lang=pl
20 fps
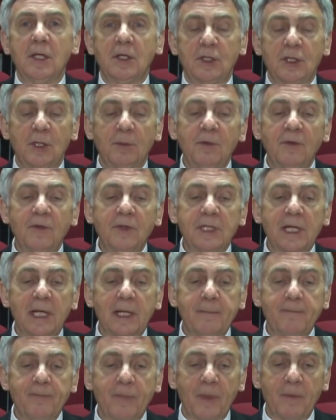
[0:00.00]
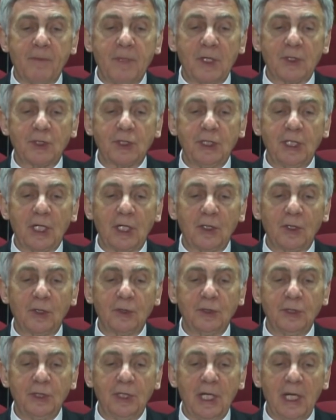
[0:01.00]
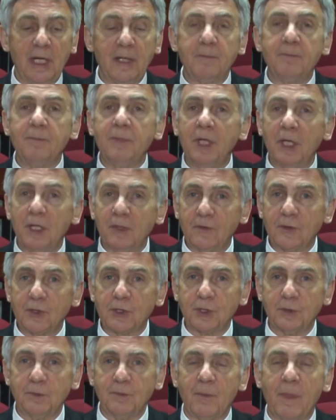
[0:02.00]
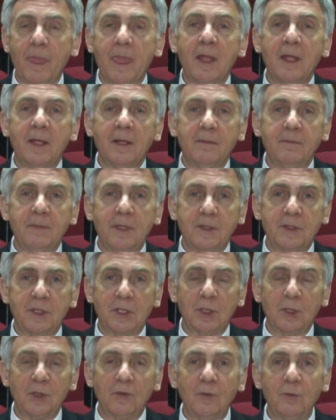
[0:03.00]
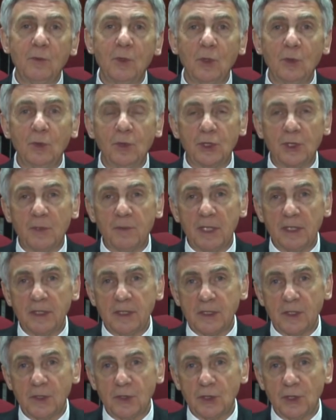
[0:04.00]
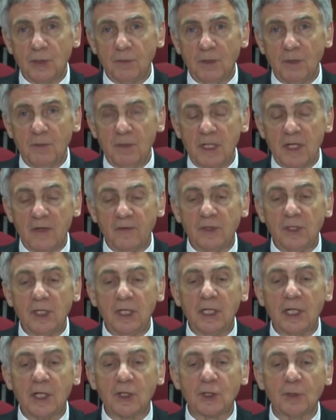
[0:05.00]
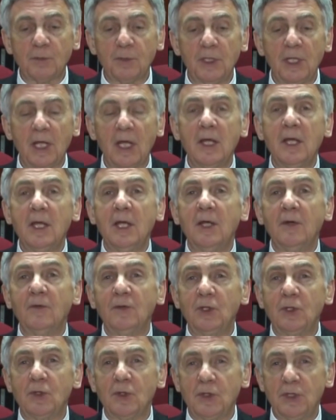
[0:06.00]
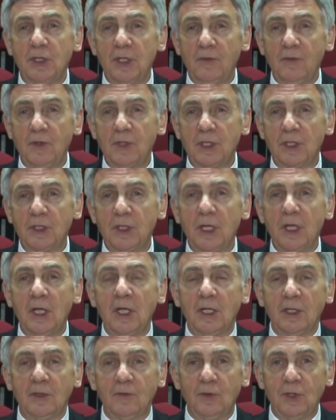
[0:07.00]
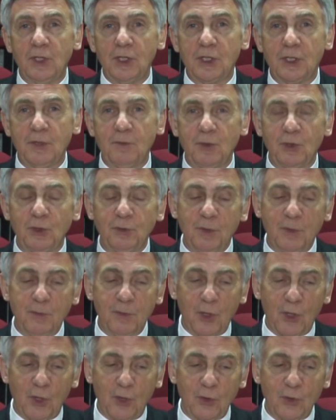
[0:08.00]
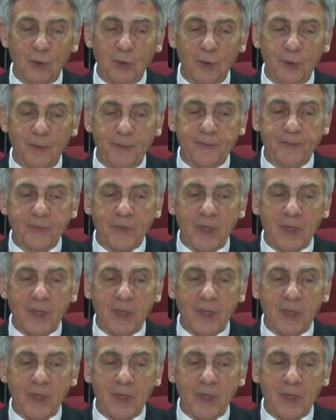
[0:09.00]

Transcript: zdobywca pierwszej nagrody na pierwszym Międzynarodowym Konkursie Pianistycznym imienia Fryderyka Chopina w 1927 roku.